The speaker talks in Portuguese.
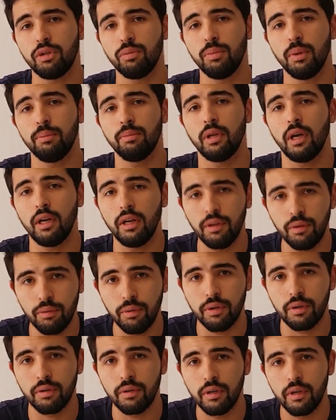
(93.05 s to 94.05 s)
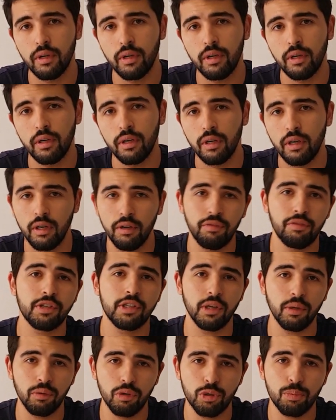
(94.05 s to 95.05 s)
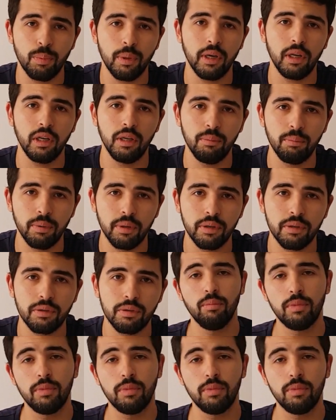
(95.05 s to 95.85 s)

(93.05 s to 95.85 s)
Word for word: uma medalha de ouro na versão dos Paralímpicos.